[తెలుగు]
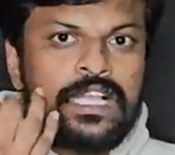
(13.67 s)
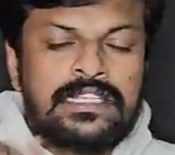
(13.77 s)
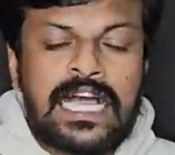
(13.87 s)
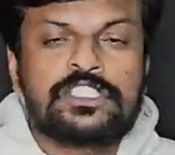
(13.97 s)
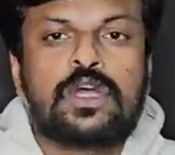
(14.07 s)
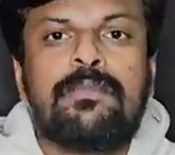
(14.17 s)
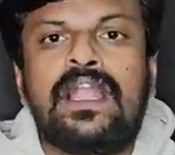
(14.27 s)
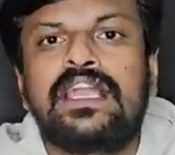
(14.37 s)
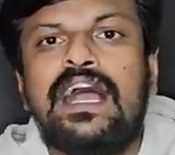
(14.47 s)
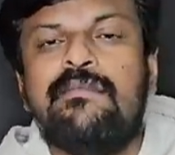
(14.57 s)

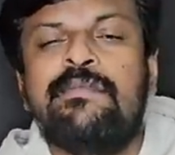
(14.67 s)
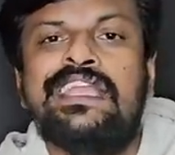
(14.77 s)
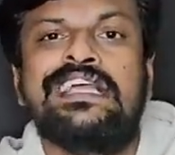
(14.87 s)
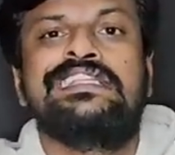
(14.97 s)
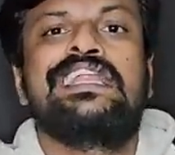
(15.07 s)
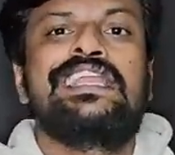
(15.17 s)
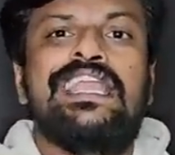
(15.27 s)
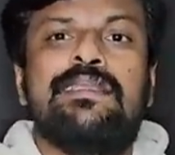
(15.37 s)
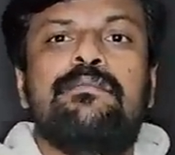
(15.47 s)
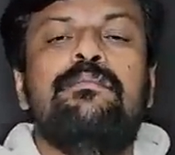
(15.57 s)
దాంతోపాటుగా మీ అందరికీ
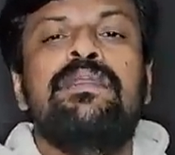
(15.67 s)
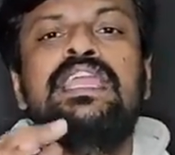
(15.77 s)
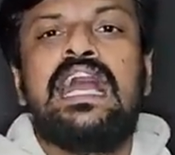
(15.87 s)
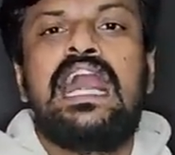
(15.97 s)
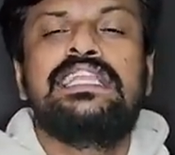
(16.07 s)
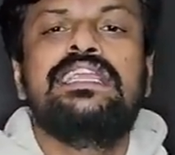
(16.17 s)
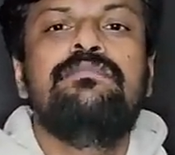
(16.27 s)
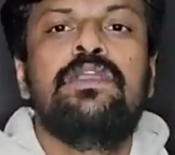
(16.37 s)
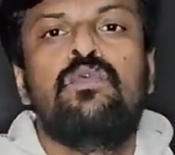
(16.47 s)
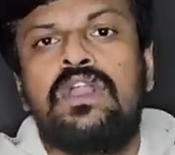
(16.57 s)
మీ ఆది
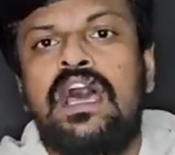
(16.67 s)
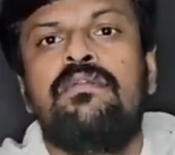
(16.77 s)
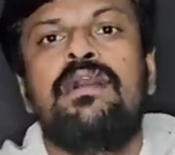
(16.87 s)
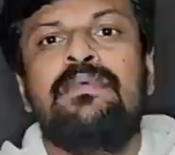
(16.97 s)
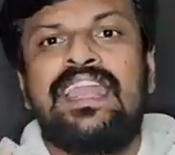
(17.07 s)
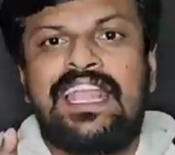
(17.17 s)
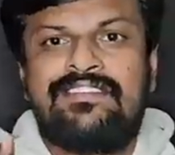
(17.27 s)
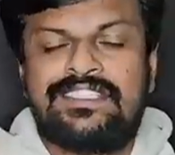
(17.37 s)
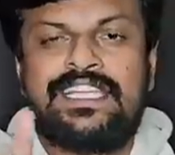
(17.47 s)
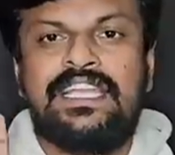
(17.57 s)
మీ ఉడాల్ మామ
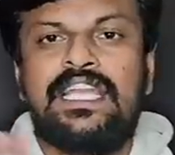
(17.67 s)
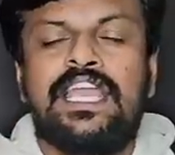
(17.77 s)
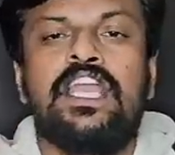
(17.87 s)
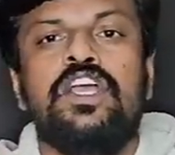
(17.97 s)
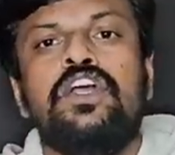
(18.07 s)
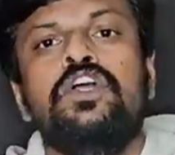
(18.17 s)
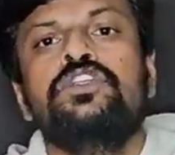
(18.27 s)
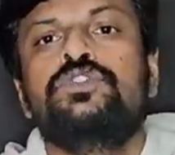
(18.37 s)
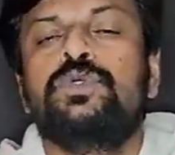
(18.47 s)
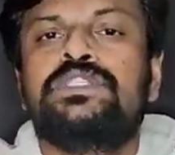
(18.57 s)
రిక్వెస్ట్ ఏంటంటే
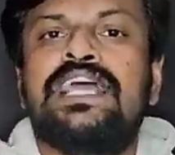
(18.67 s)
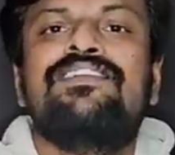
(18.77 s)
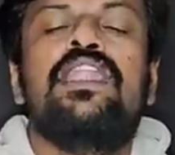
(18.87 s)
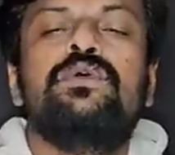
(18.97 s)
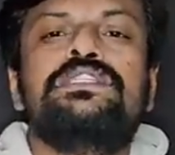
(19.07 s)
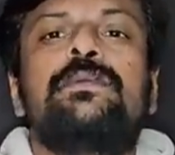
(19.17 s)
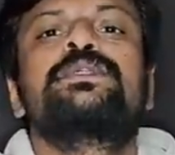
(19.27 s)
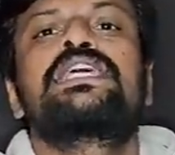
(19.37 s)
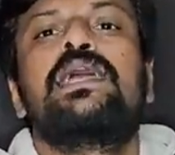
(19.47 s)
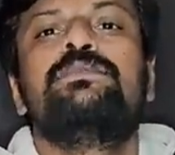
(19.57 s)
చూసేవాళ్ళు
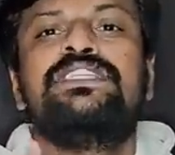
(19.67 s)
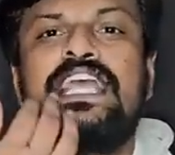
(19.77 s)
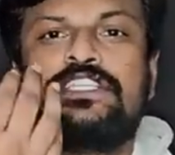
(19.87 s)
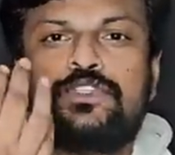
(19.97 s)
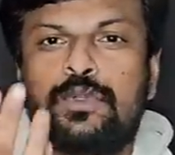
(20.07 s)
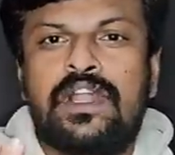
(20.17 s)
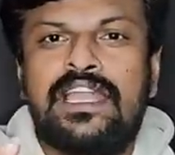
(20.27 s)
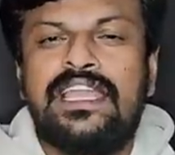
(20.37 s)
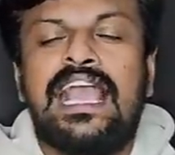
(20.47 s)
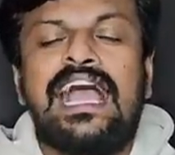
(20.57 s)
సబ్స్క్రైబ్ చేసి
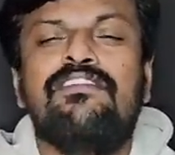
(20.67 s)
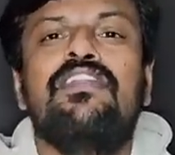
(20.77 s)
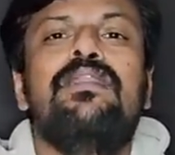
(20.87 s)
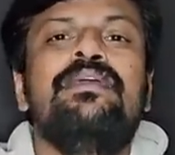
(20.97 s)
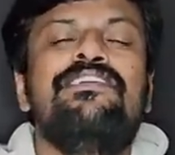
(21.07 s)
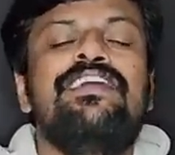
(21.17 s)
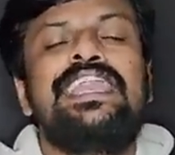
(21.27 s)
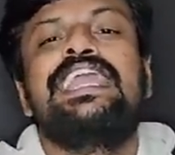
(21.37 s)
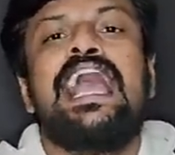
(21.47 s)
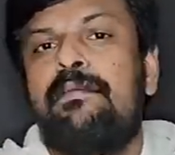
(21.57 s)
చూడండి ఐ విల్ బీ
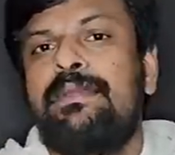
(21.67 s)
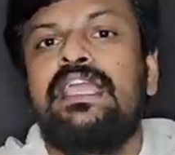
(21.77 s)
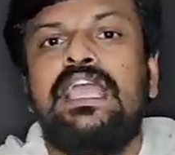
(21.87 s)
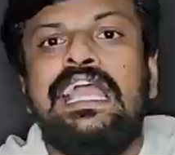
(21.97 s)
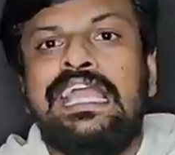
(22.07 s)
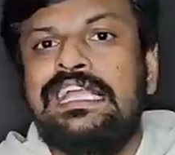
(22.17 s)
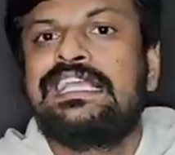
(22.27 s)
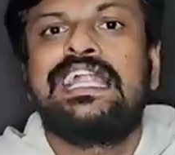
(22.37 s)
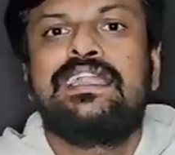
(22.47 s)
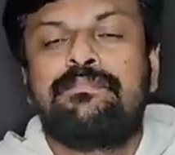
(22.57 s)
వెరీ హ్యాపీ
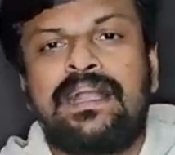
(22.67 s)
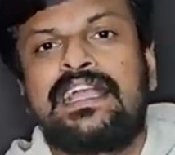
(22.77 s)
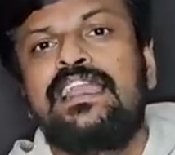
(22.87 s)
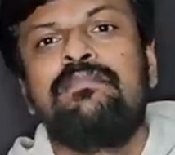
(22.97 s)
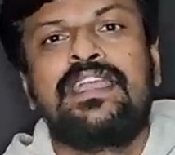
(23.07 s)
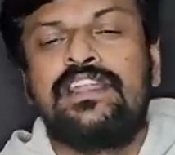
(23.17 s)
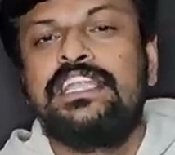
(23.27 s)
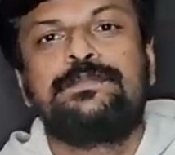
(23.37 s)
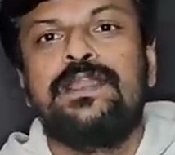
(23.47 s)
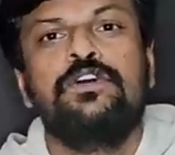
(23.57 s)
ఎందుకంటే పక్కనే మీకు
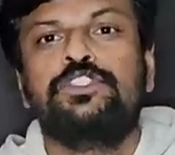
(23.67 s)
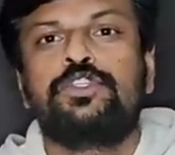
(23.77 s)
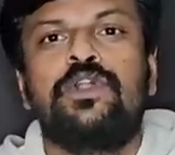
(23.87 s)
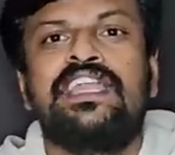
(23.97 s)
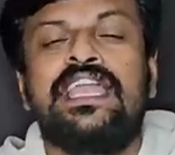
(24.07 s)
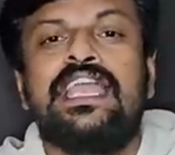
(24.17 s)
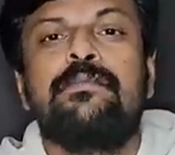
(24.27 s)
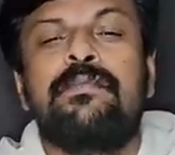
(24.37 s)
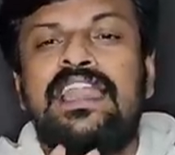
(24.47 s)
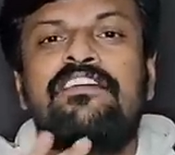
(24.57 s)
డిస్ప్లే అవుతుంది చూడండి
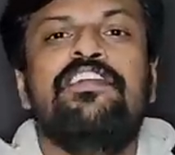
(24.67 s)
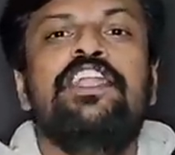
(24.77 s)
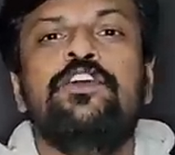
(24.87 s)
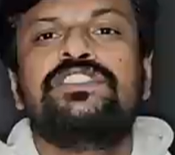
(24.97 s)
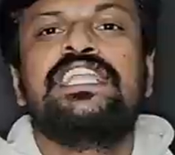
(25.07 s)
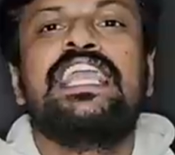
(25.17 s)
మన వీడియోస్ని